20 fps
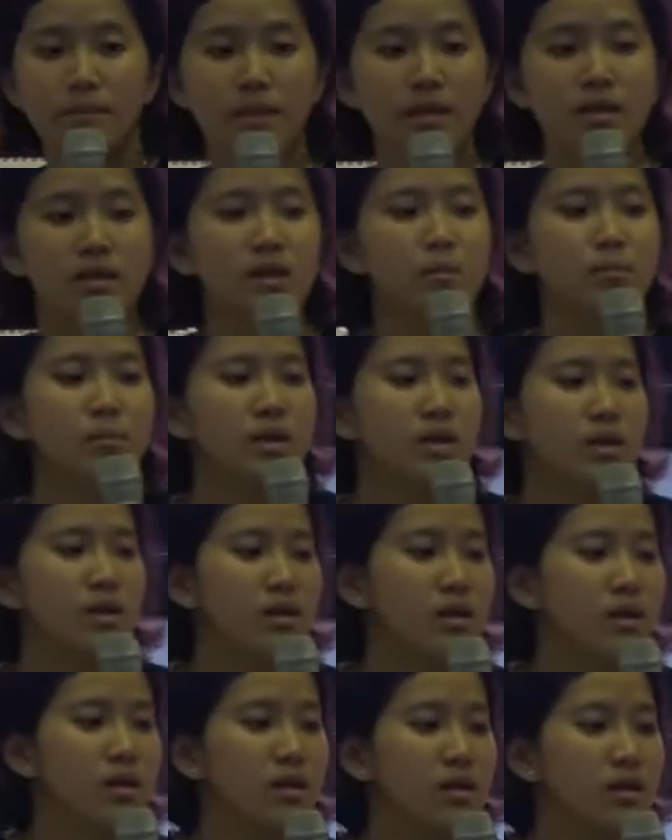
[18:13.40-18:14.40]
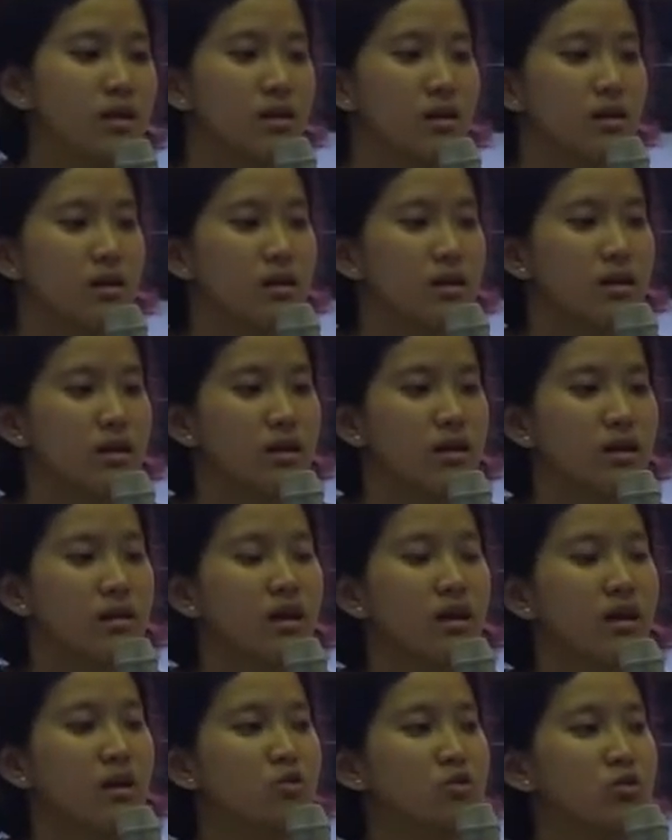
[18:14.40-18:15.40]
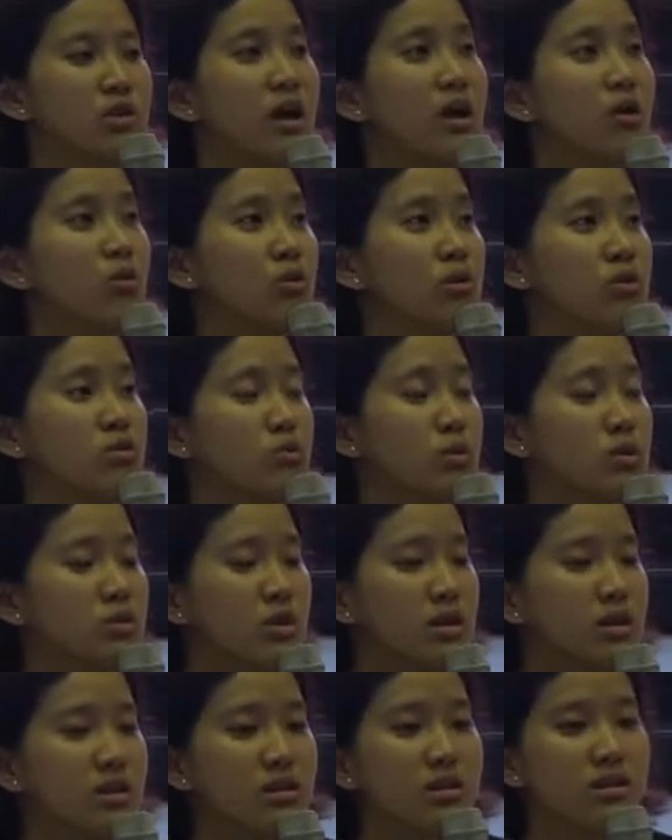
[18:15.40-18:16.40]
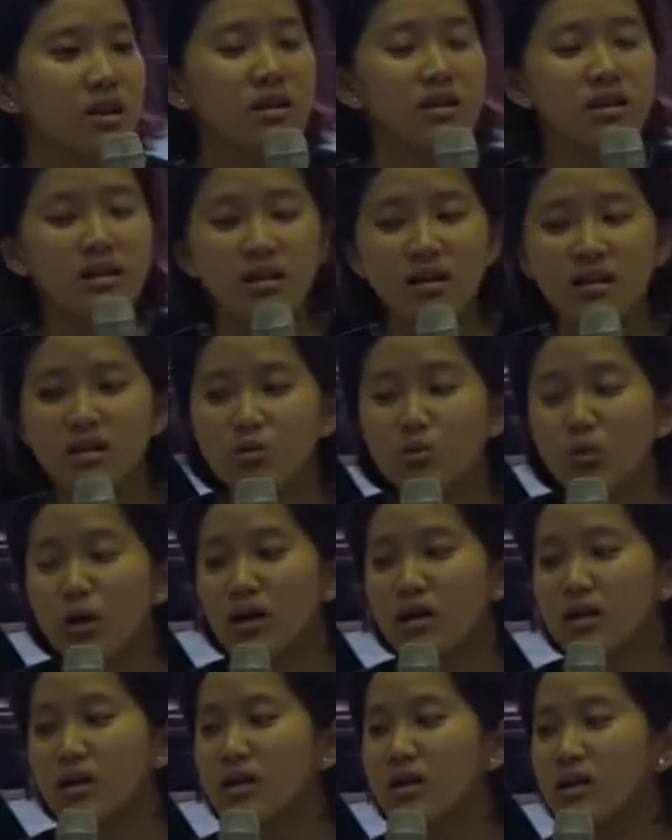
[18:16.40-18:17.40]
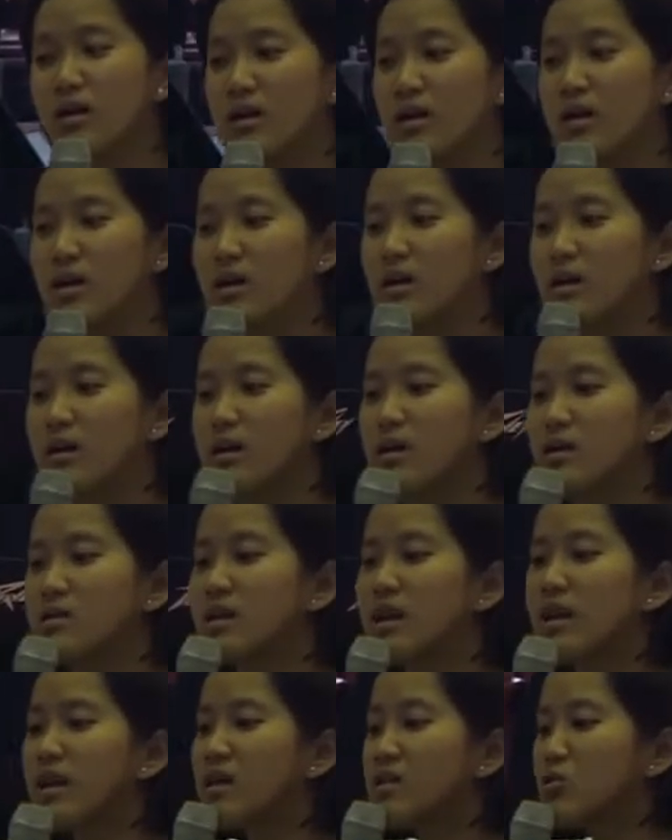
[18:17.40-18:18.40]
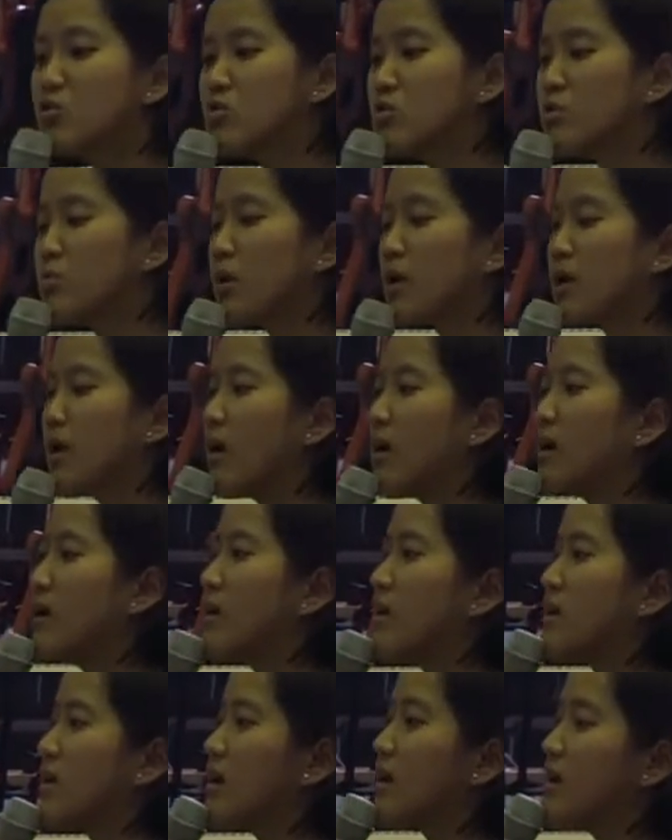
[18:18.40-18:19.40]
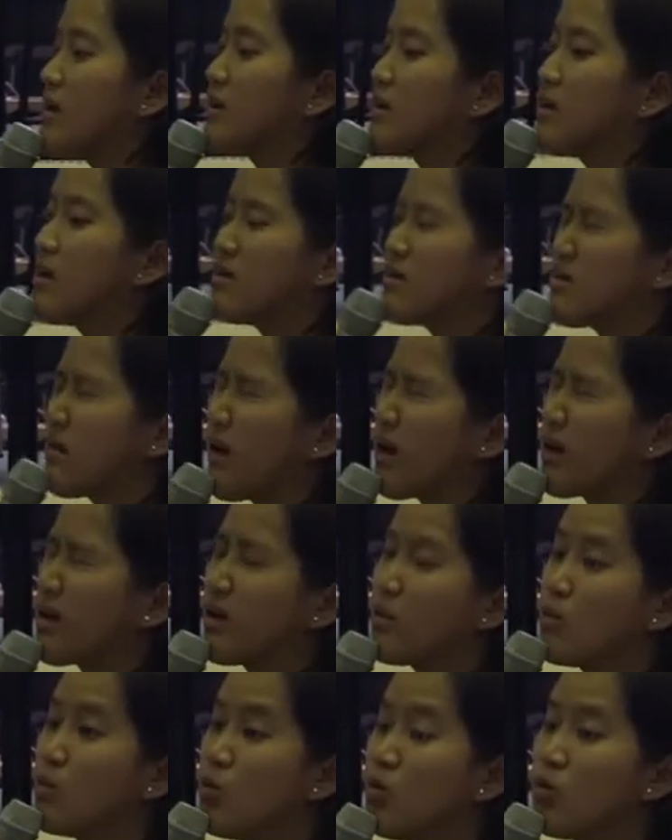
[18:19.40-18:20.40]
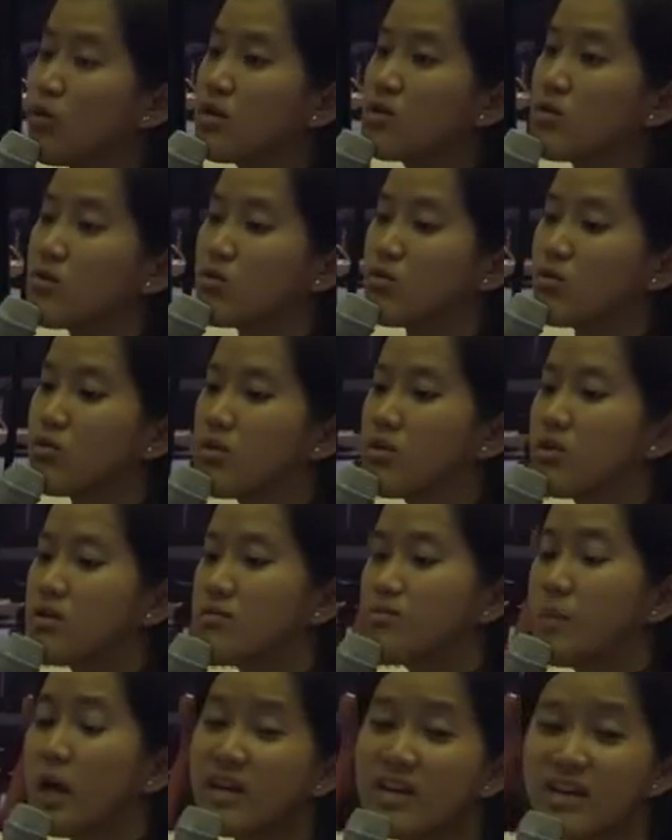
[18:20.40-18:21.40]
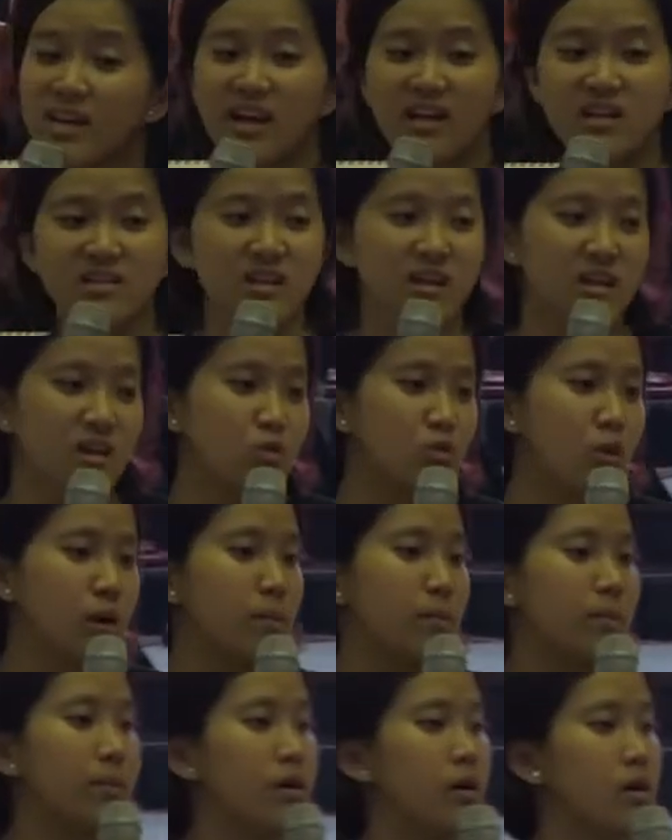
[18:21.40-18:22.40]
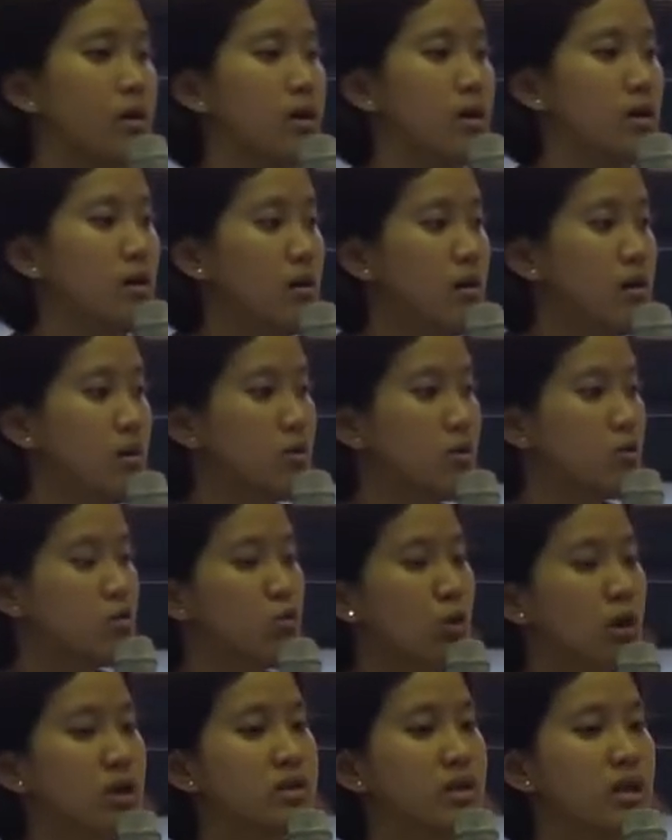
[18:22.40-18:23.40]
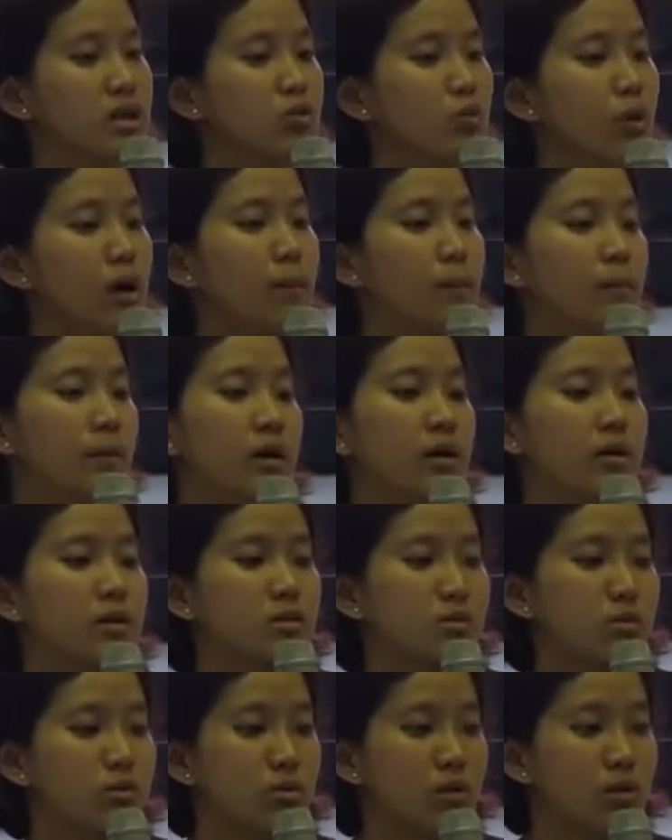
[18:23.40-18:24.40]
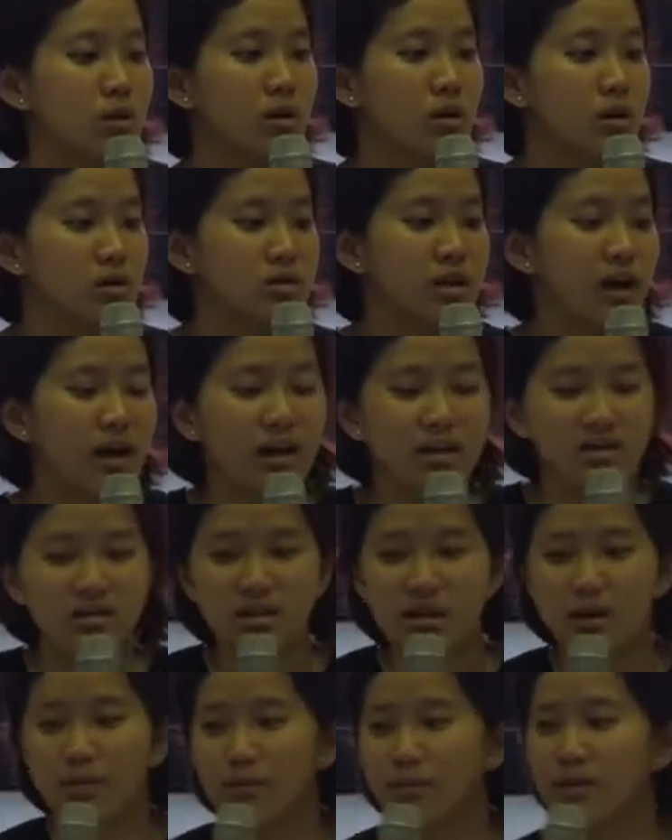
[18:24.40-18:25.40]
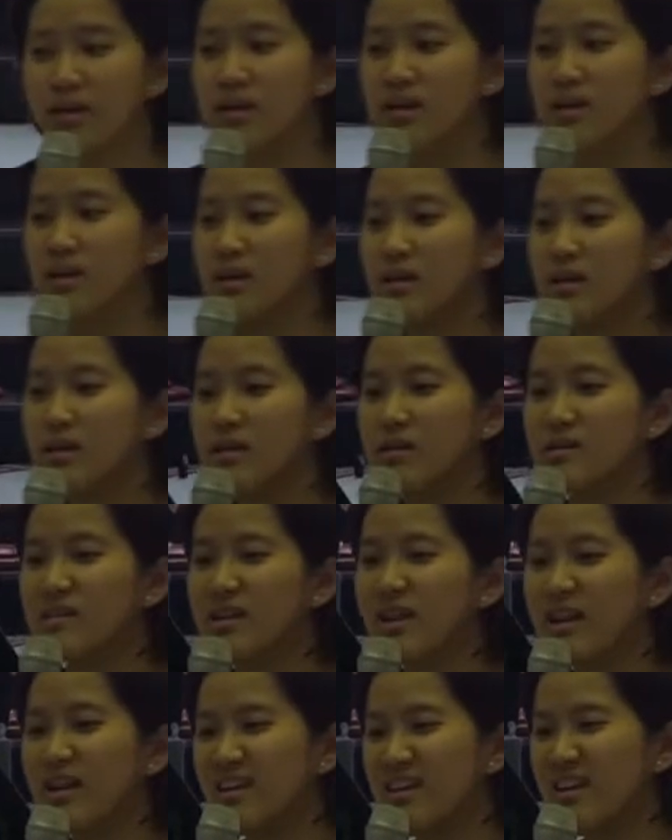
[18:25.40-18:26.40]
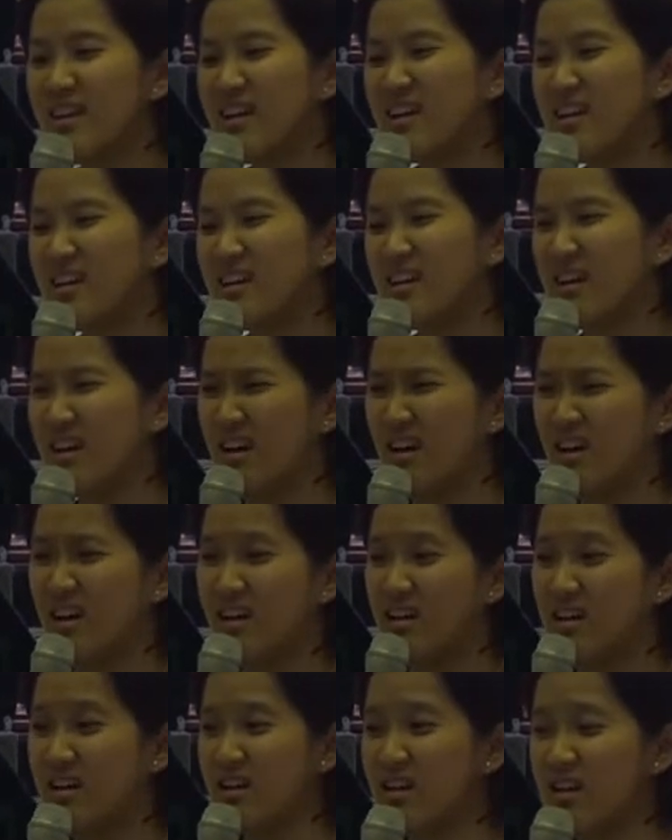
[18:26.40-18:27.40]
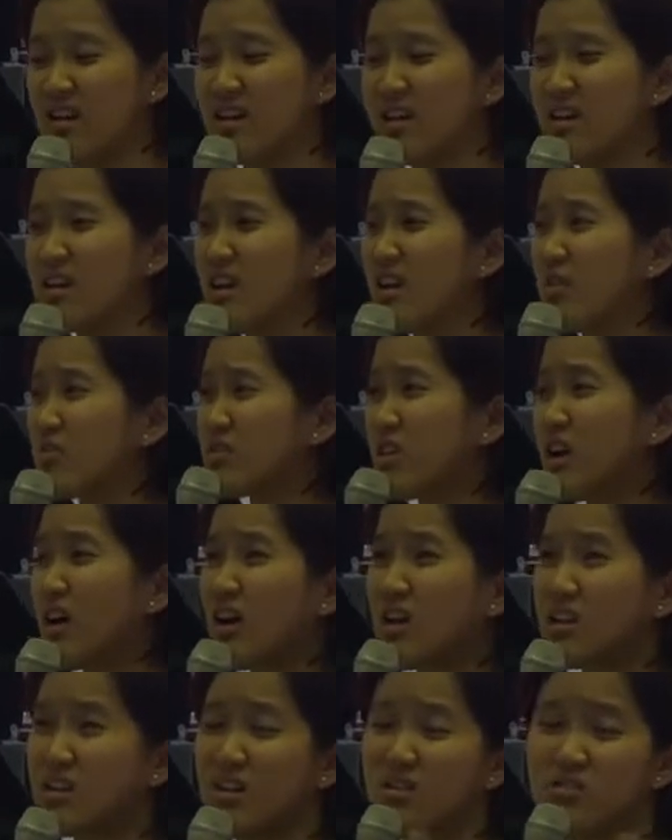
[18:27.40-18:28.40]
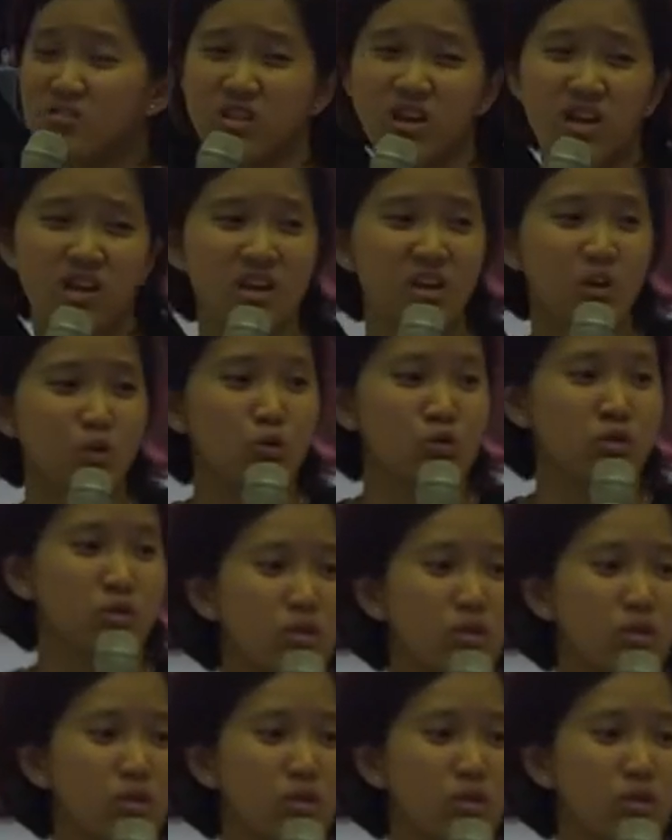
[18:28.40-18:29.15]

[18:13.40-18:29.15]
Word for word: Tapi kita harus tahu gitu, maksudnya kita tanya lagi Tuhan, saya itu sebagai agen kali agenmu gitu tuh sebagian saya tuh apa tujuan saya tuh apa gitu jangan sampai istilahnya ya kalian daftar daftar ikut